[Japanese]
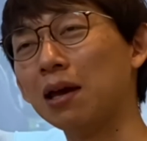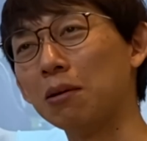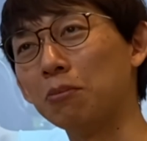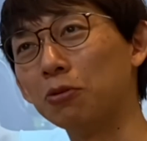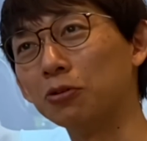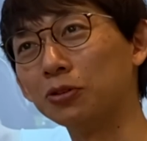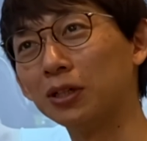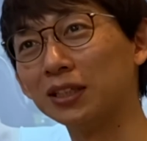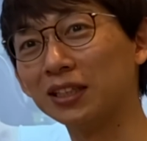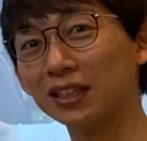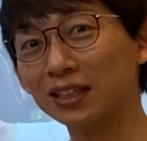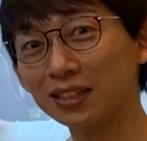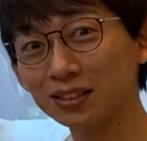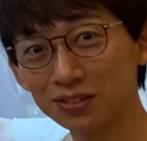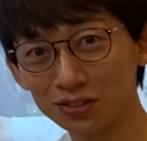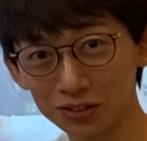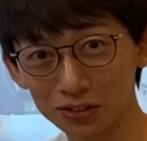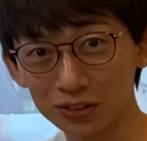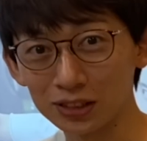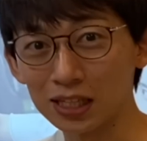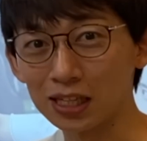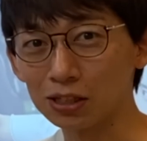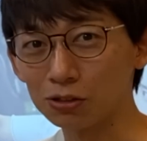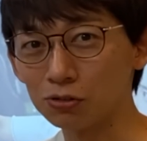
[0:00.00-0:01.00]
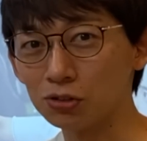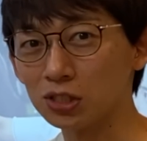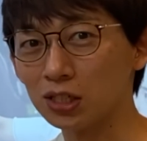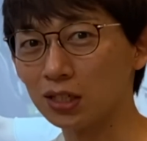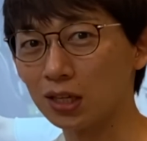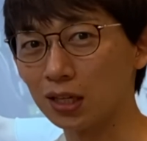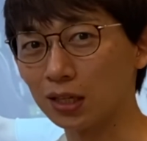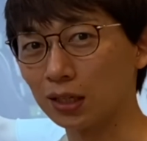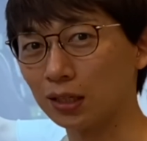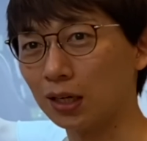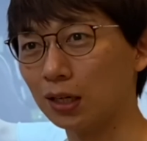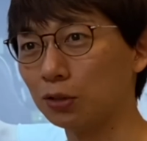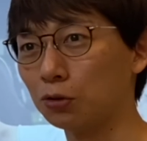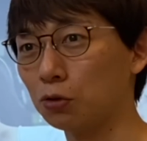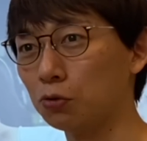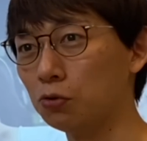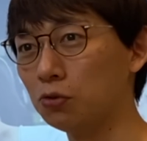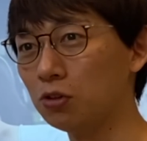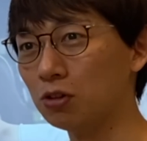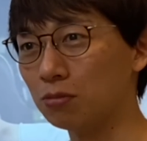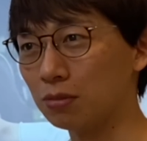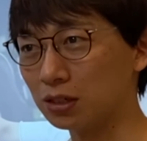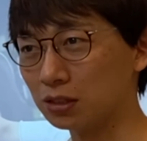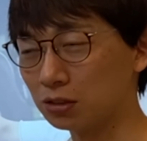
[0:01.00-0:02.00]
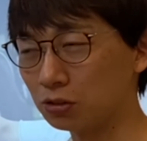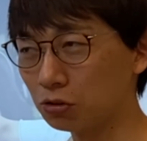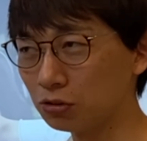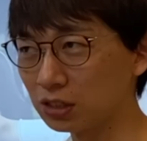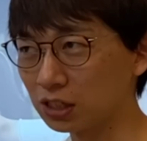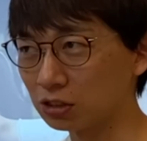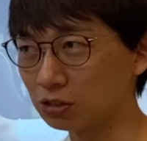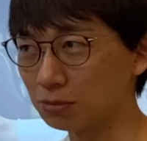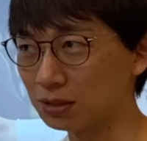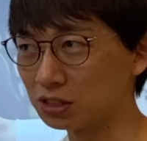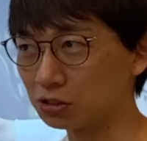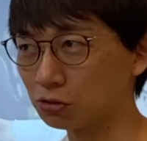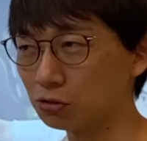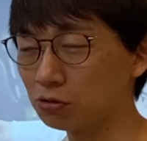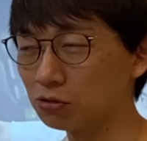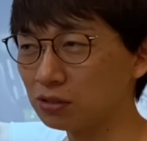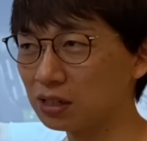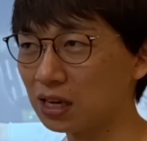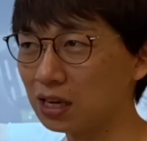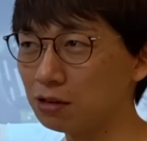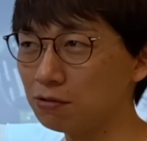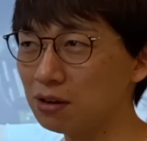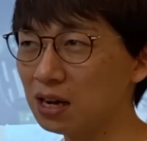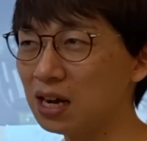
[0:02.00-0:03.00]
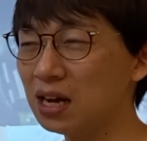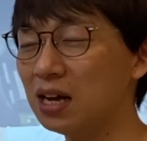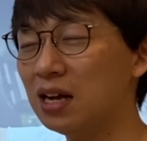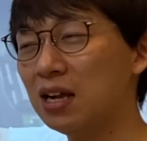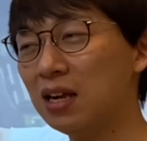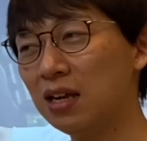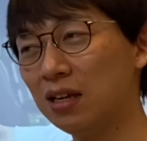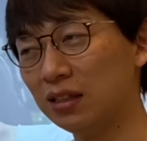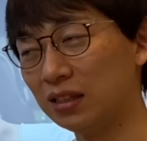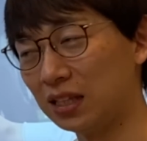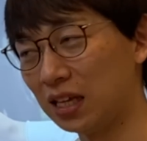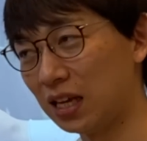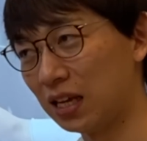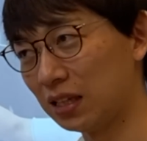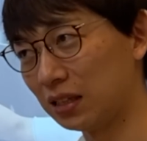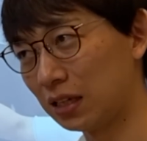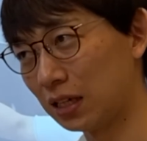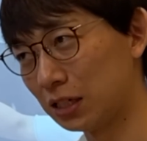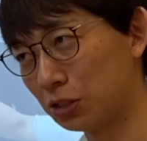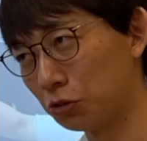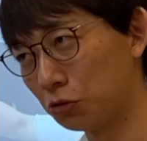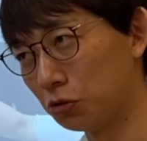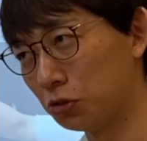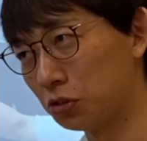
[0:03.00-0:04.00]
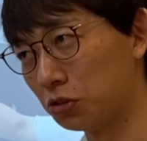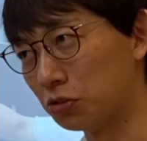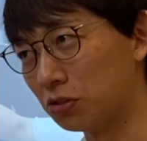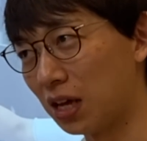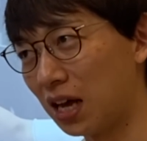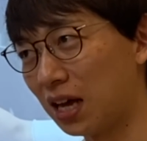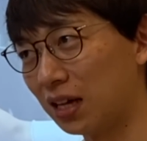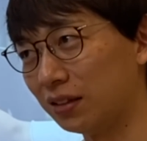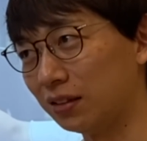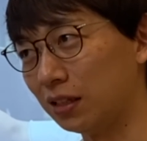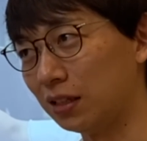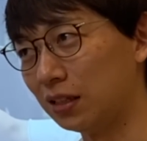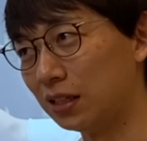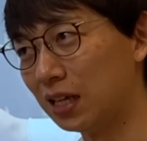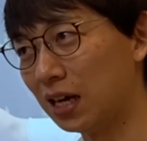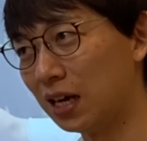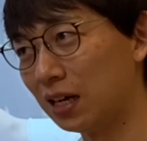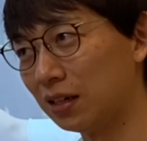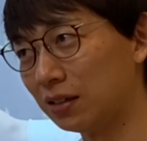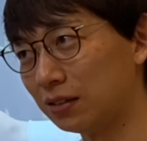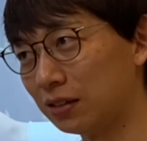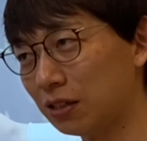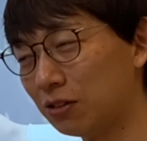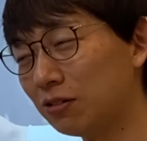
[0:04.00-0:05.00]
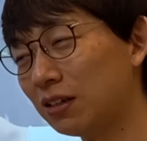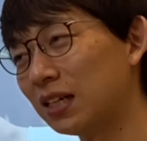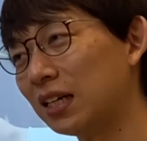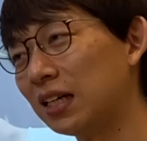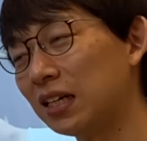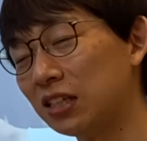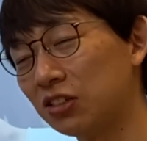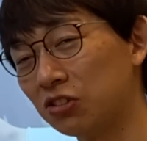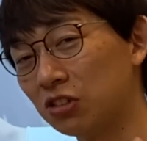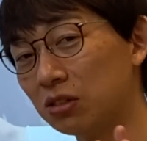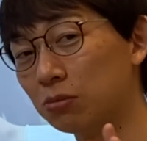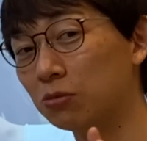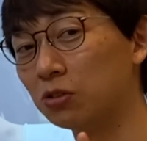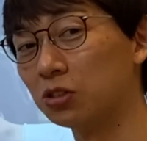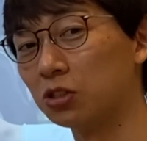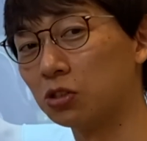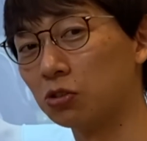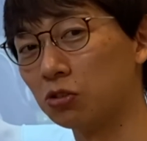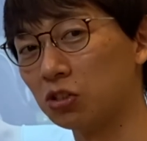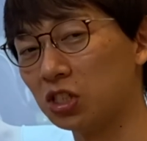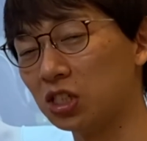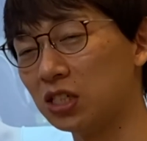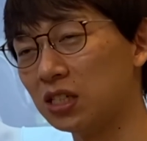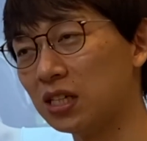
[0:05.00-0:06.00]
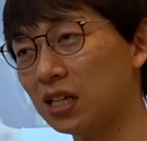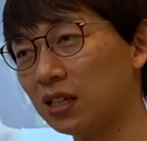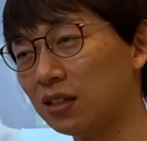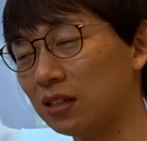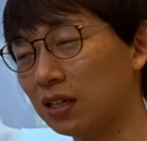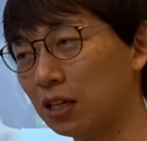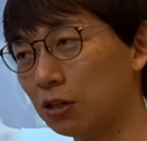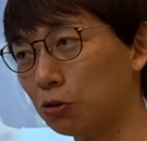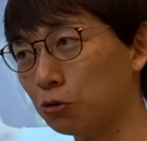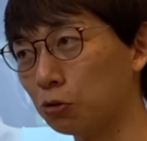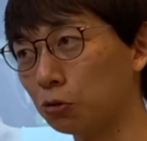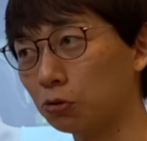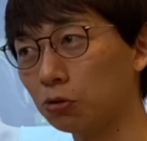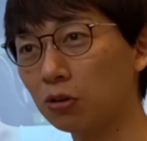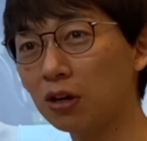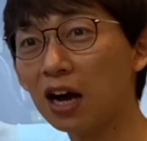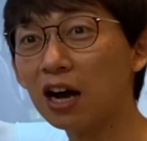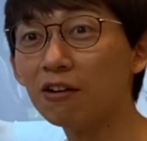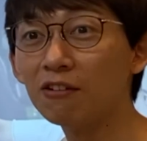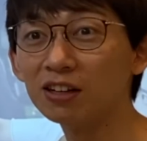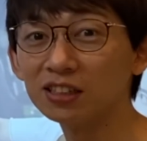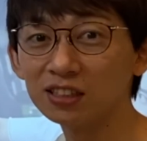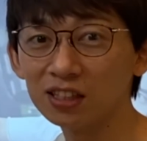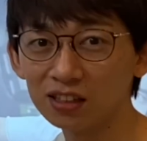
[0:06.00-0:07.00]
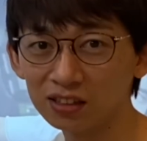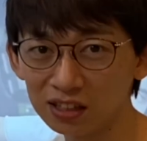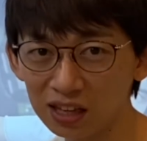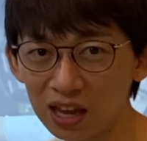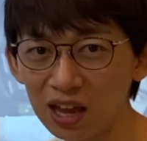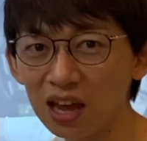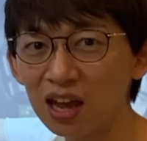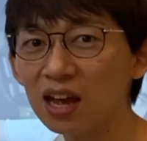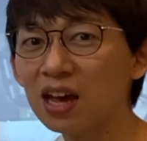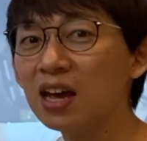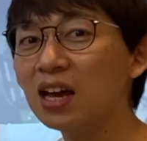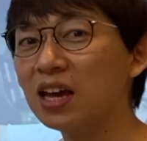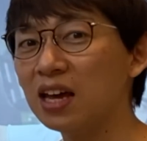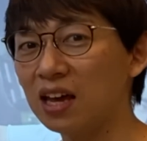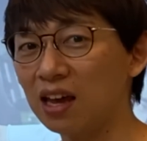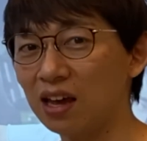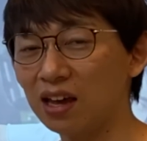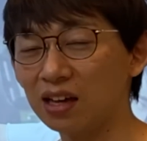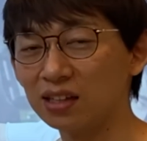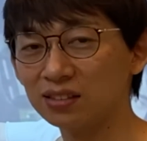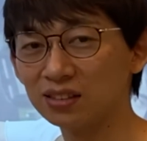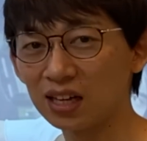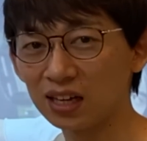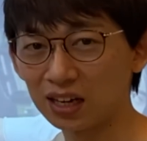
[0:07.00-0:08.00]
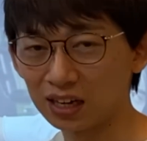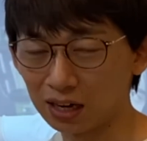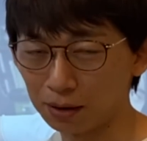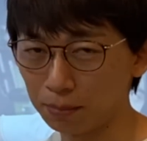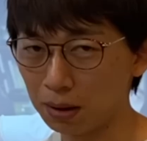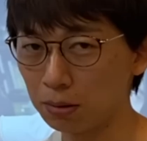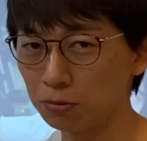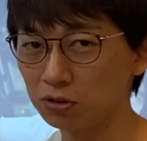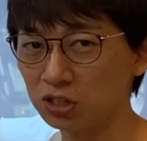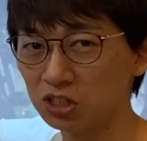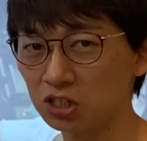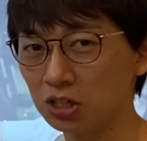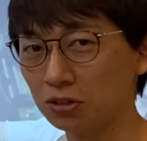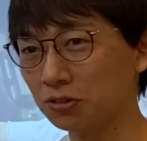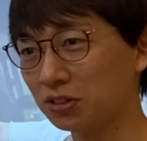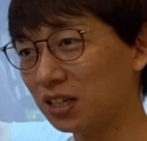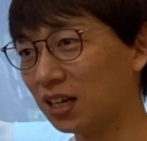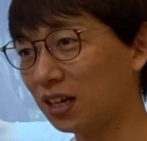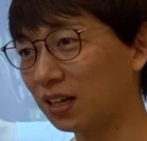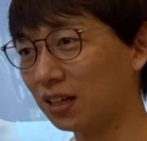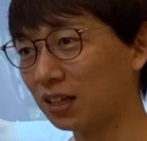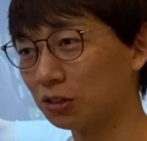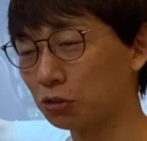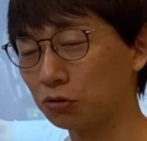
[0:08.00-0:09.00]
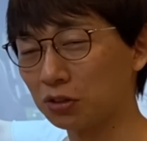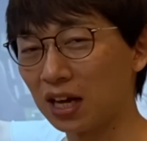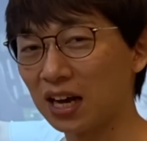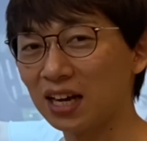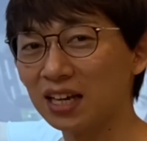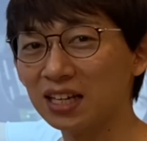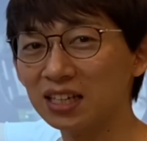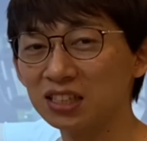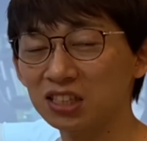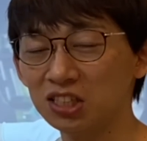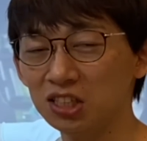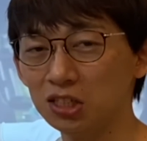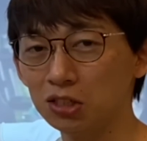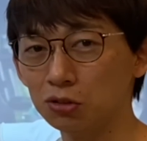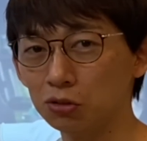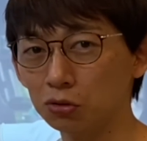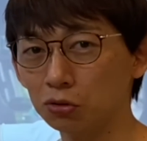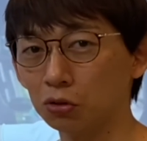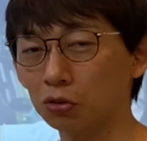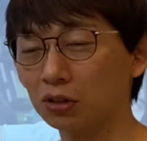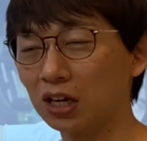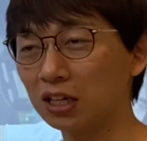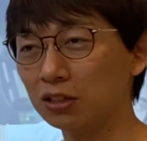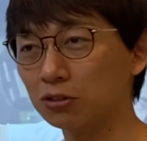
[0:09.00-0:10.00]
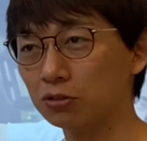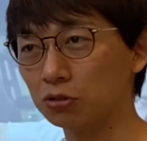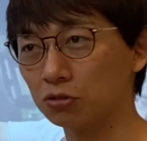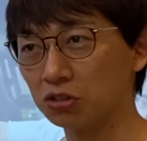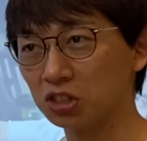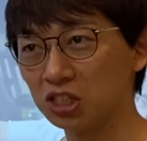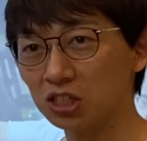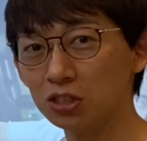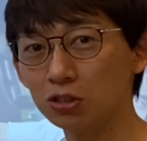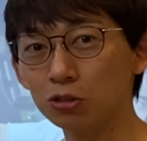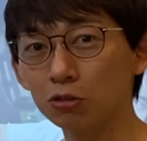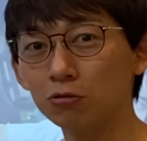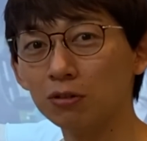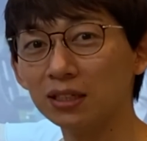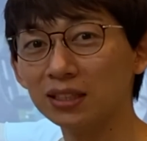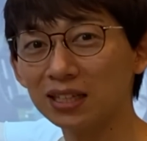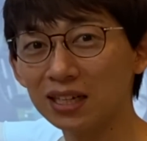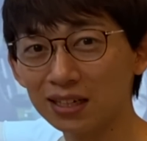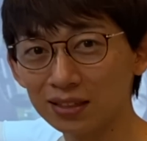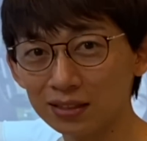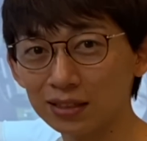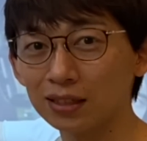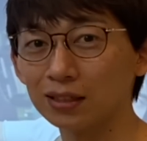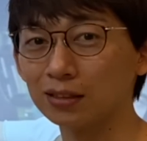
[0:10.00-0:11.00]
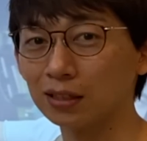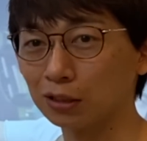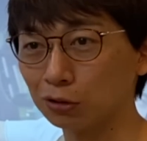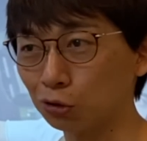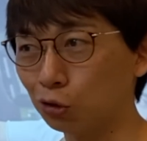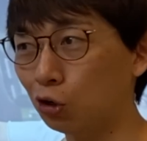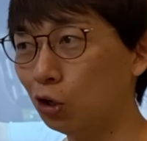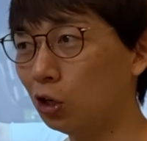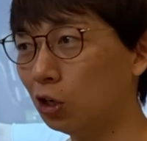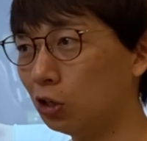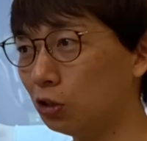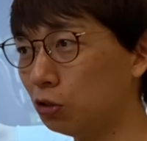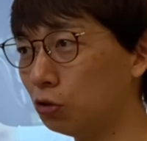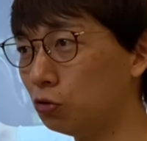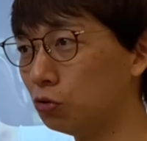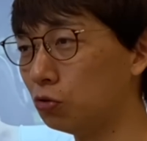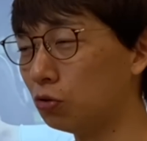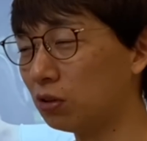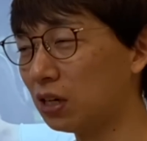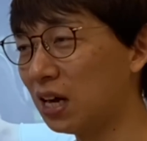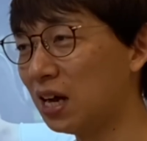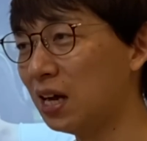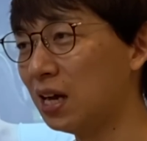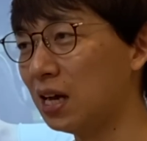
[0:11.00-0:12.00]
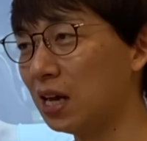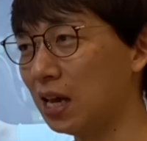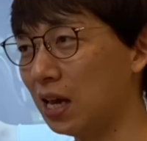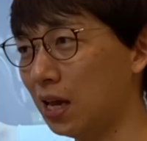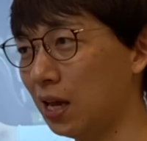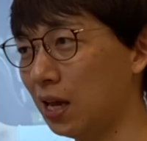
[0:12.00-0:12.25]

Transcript: 物語が進んでいくんじゃないかなというふうに思います。とにかくまず今回はデータ消失の犯人誰っていうのが来週に持ち越しになっているのと合わせて、パブリッシャーの相良がちょっと怪しいぞと、彼女の真相は何なんだというのが、